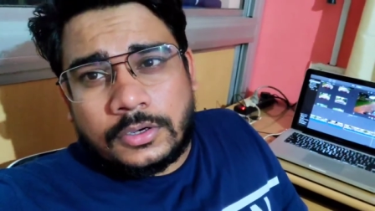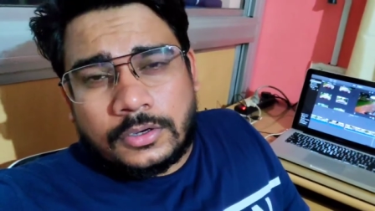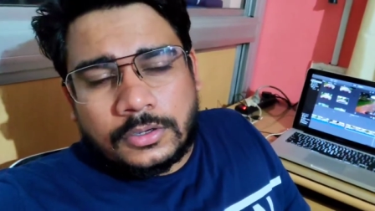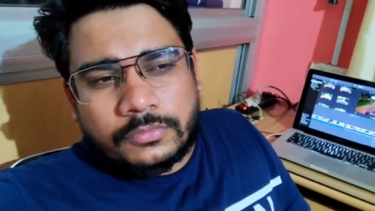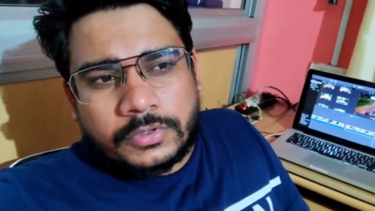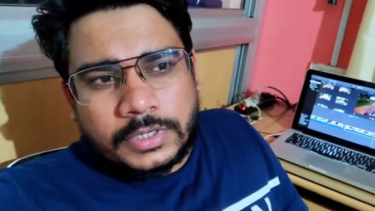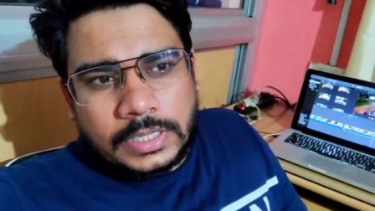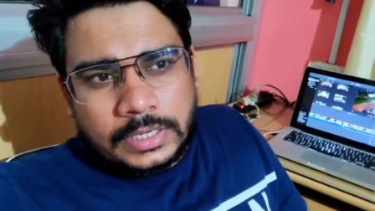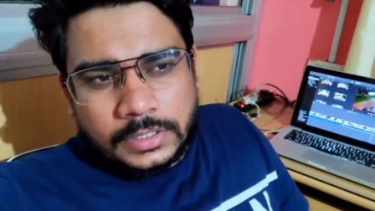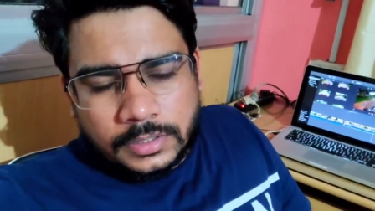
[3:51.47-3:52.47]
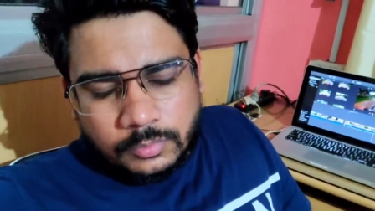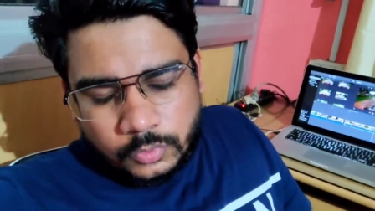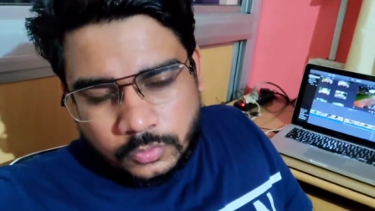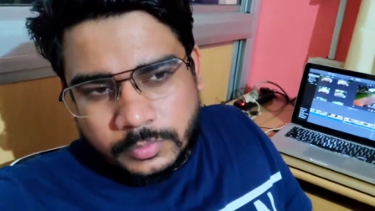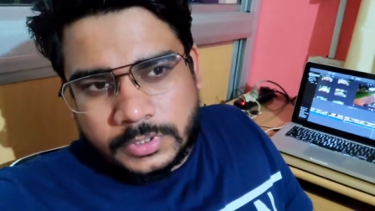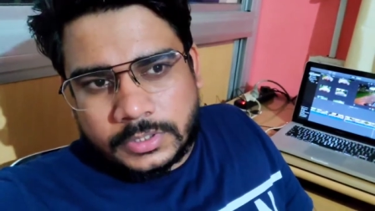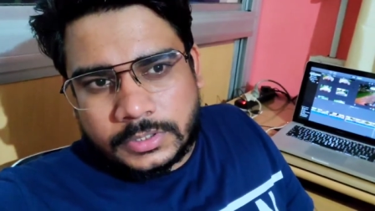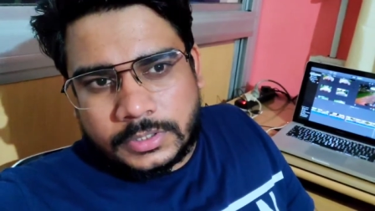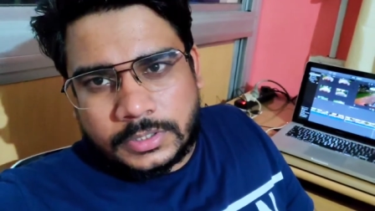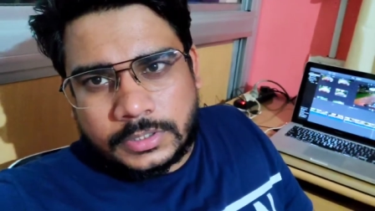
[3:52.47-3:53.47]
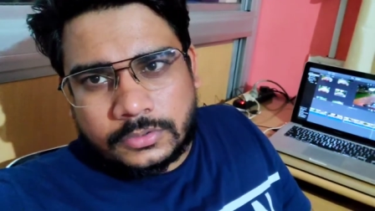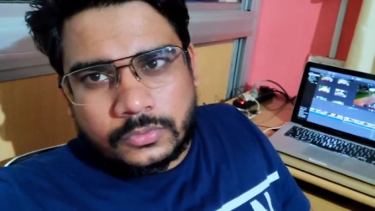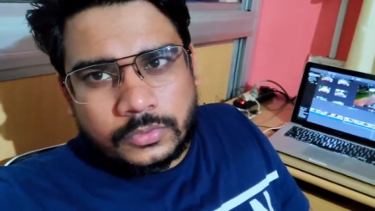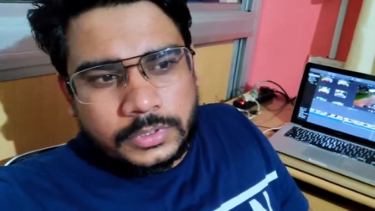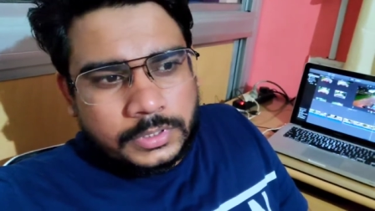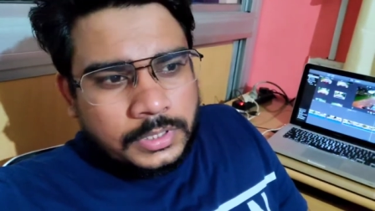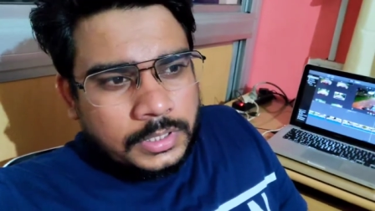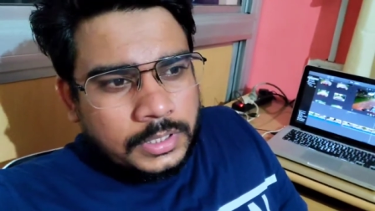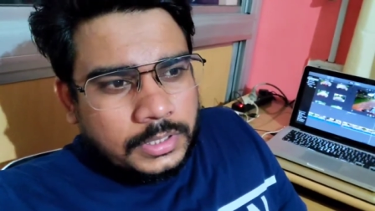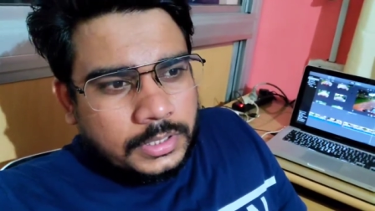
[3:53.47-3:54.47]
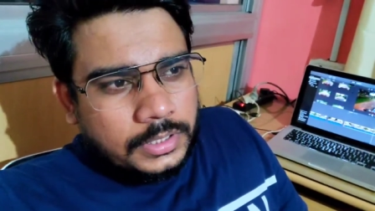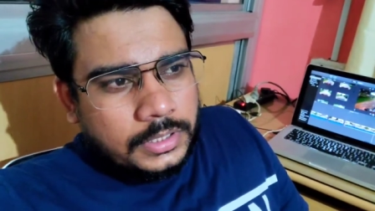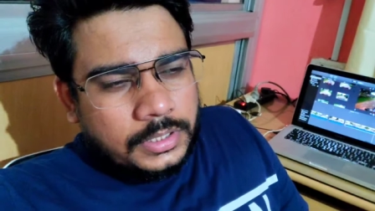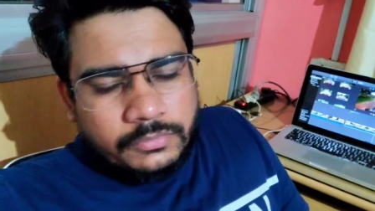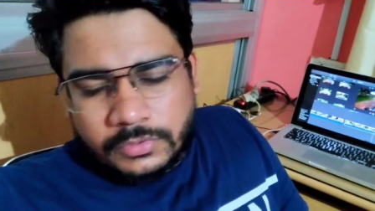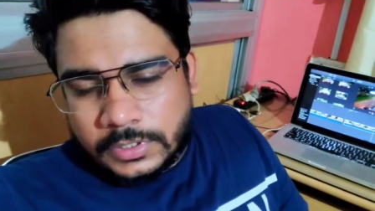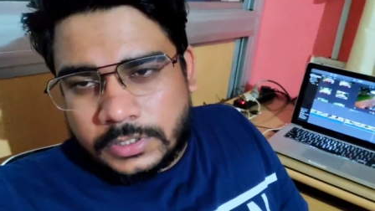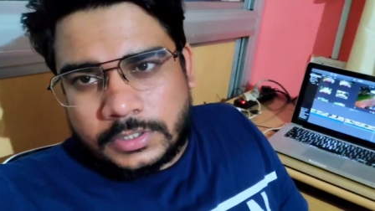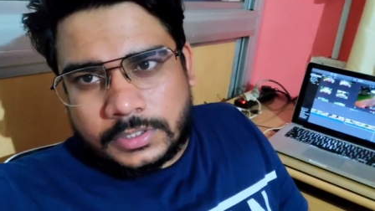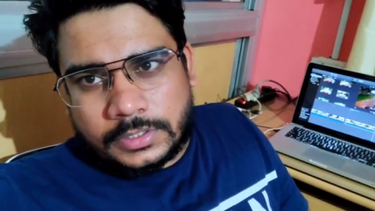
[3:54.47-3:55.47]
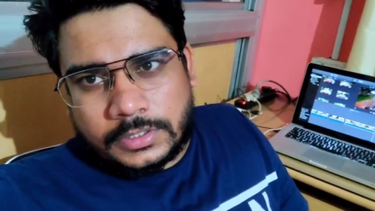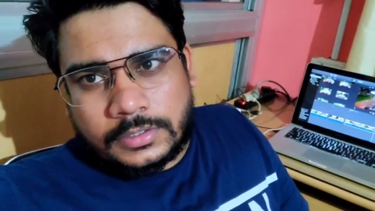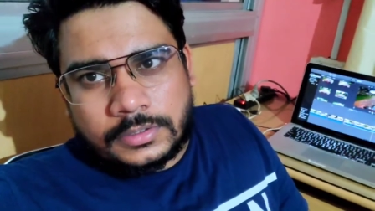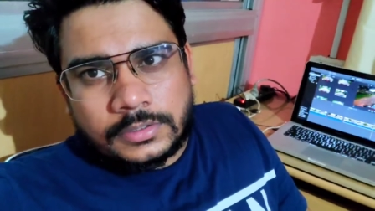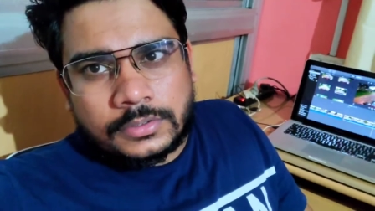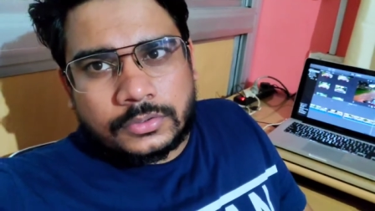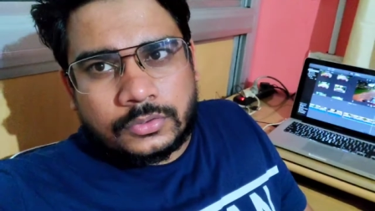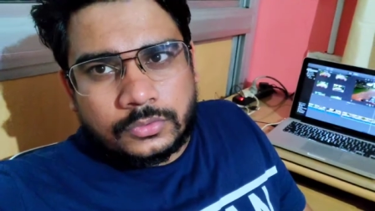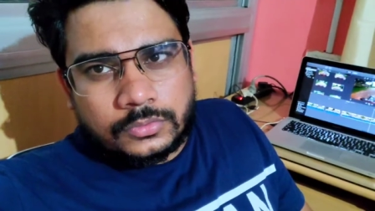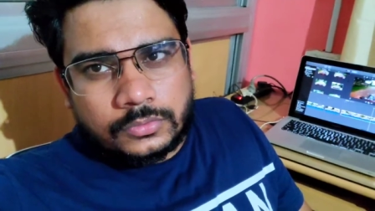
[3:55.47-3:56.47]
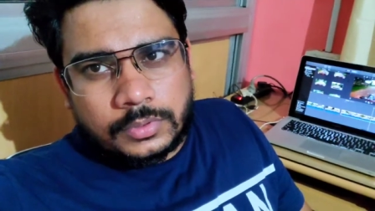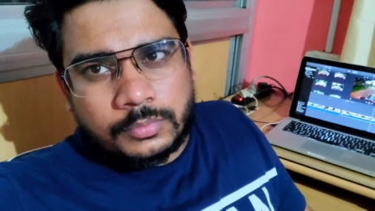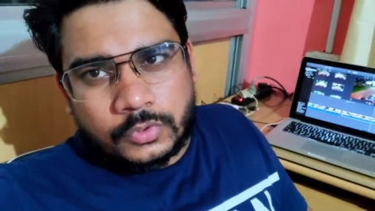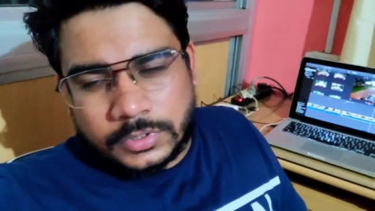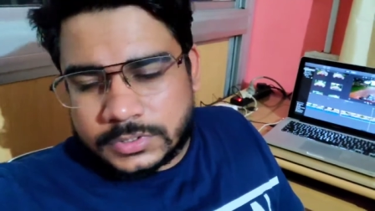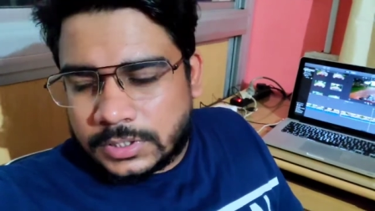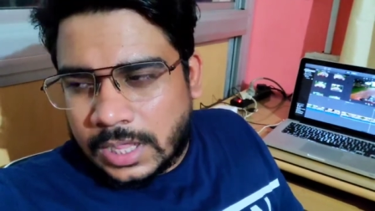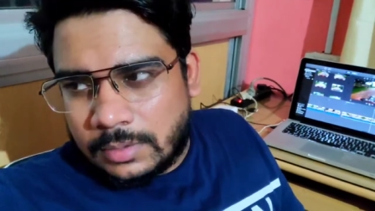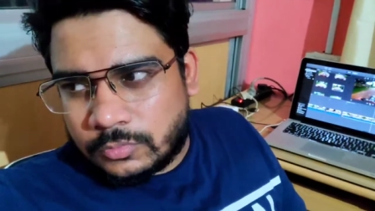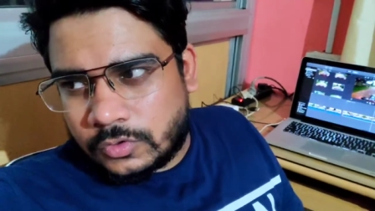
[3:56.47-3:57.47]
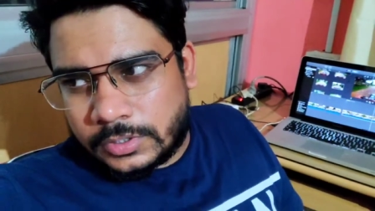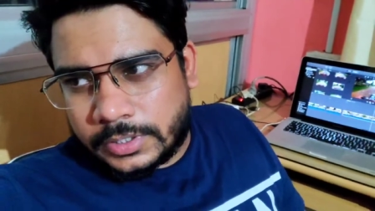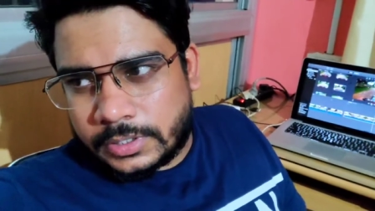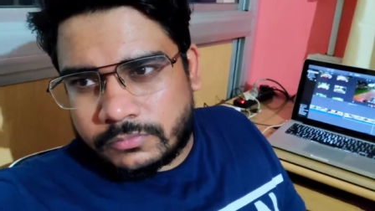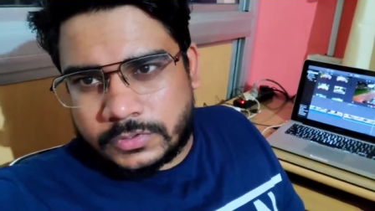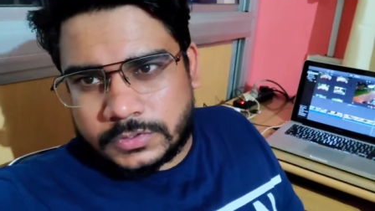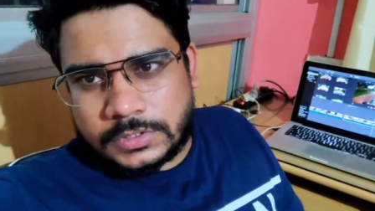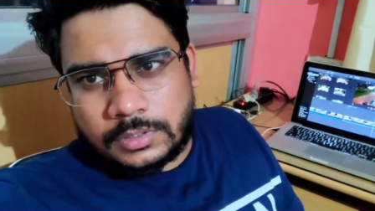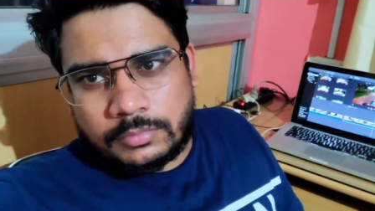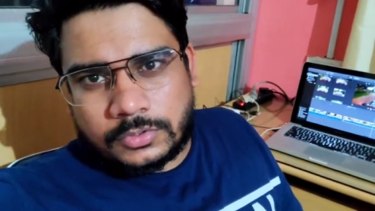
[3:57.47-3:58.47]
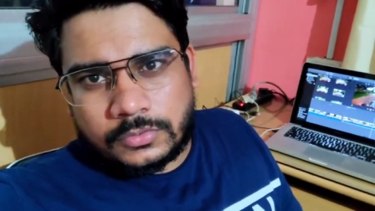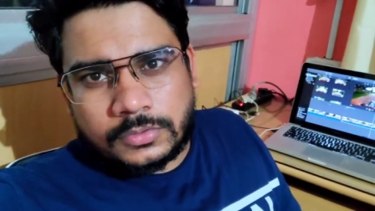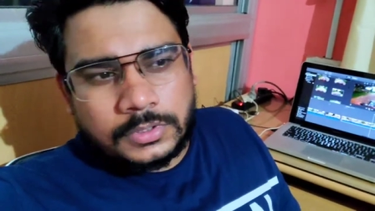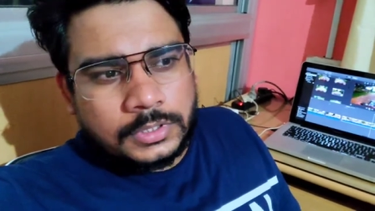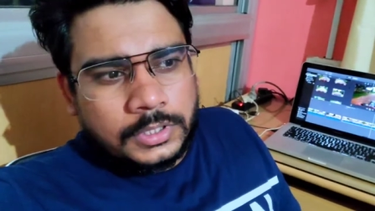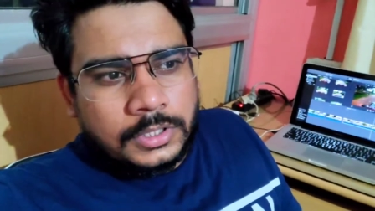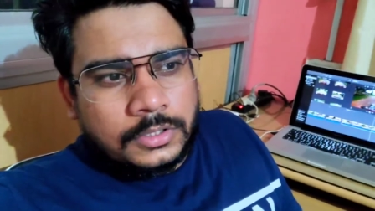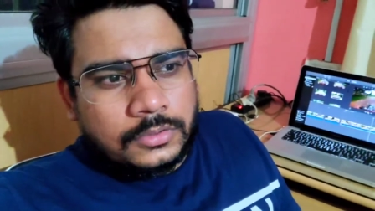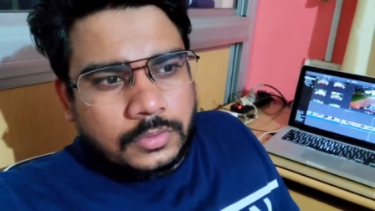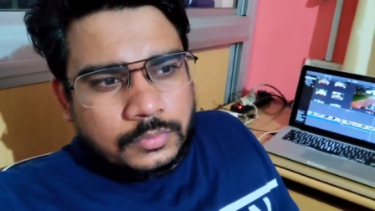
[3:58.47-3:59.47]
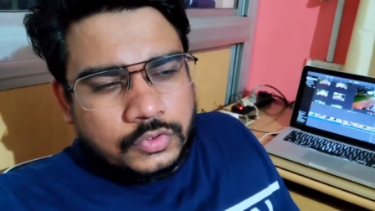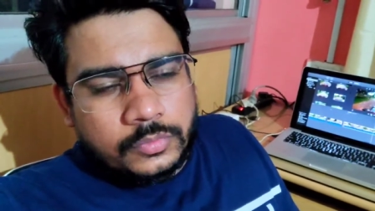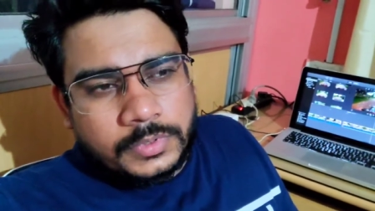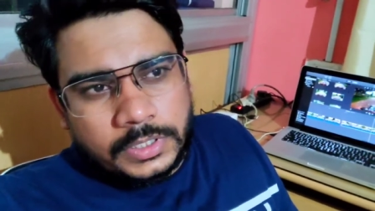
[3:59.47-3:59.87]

और फिर डायरेक्ट अपलोड भी कर देना है तो कोई लफड़ा नहीं रहेगा तो अब थोड़ा सा टाइम तो लगेगा फर्स्ट टाइम है तो तो अब जो भी